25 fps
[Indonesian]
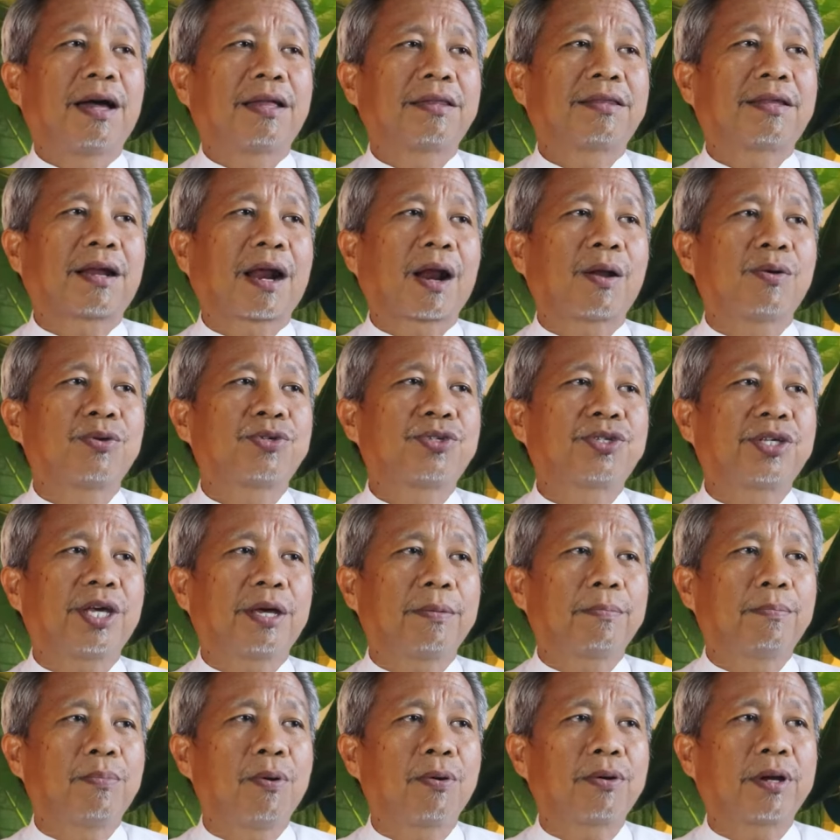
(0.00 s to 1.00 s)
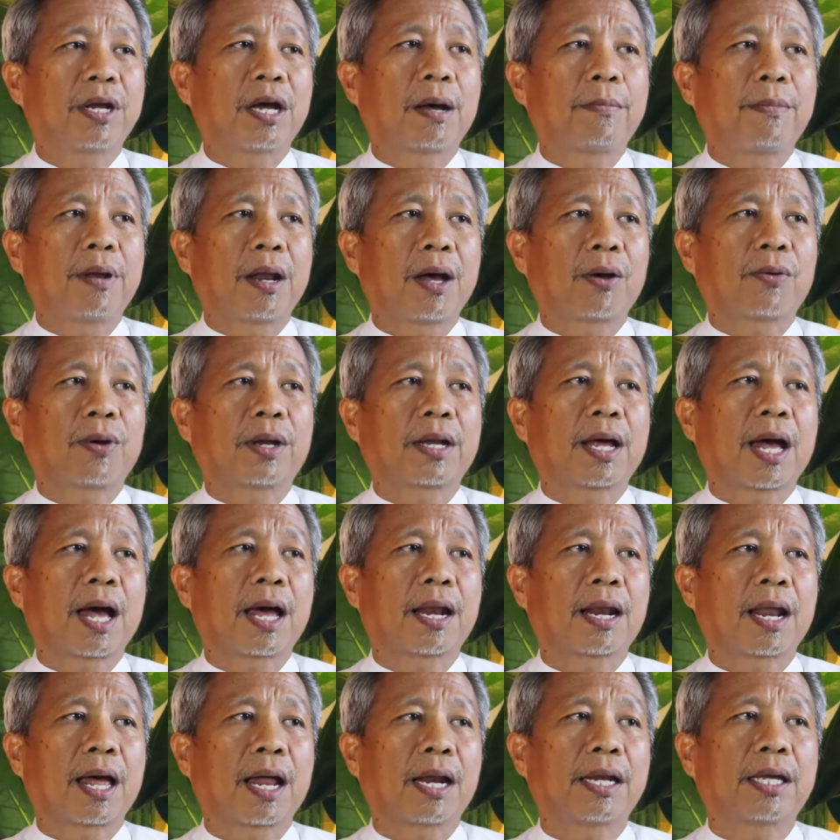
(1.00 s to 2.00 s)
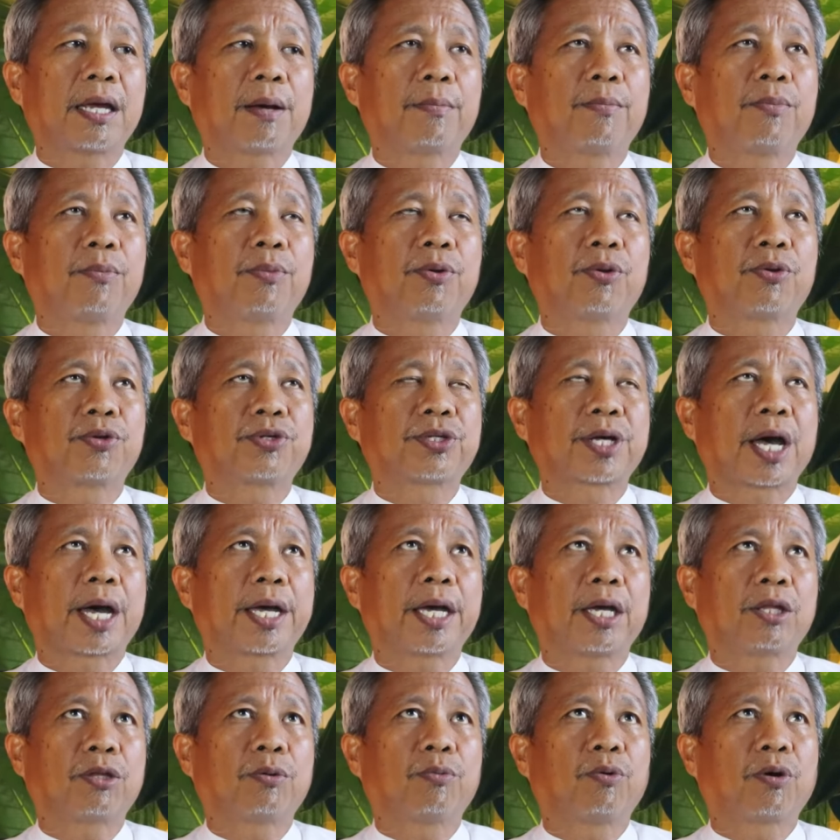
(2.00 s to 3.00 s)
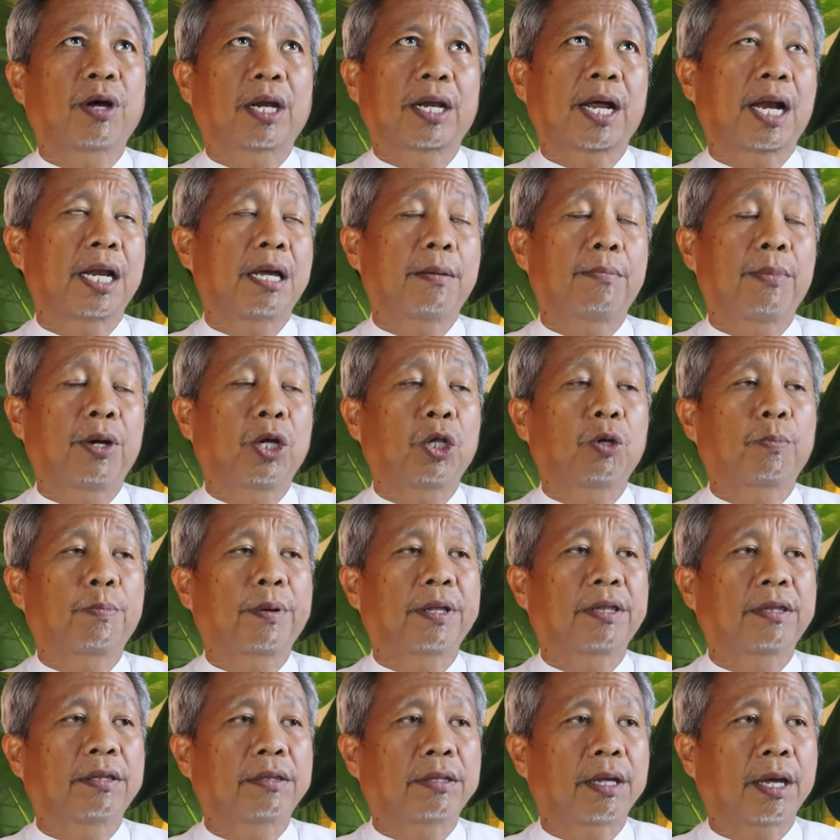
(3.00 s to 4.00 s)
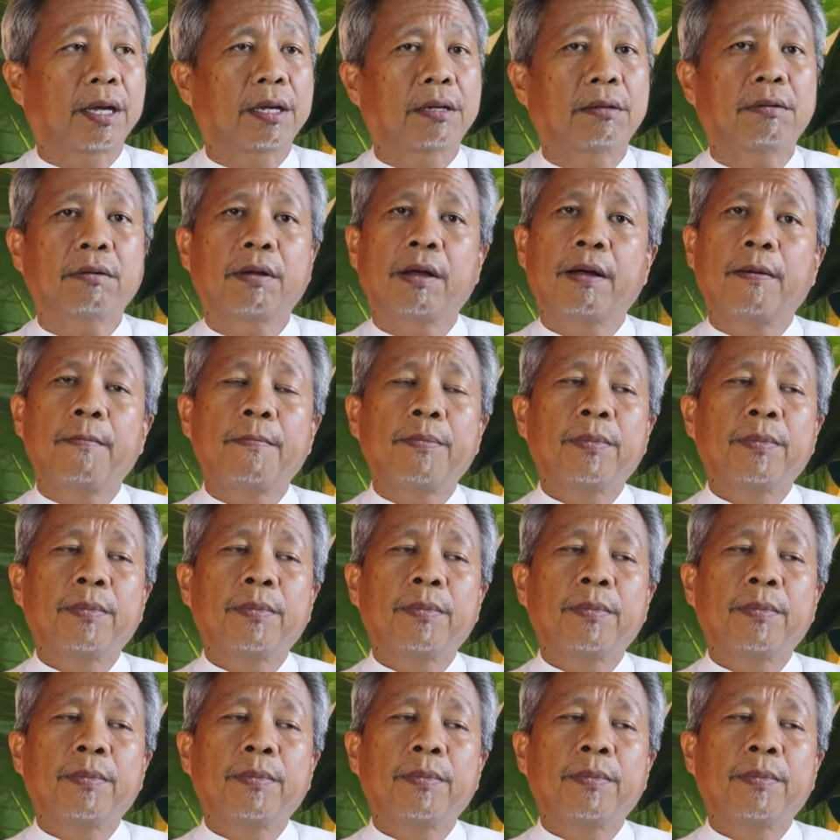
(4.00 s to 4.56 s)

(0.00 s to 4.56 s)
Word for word: Eh, terlalu sibuk dengan melakukan hal-hal yang menurut saya itu bukan hal yang begitu penting.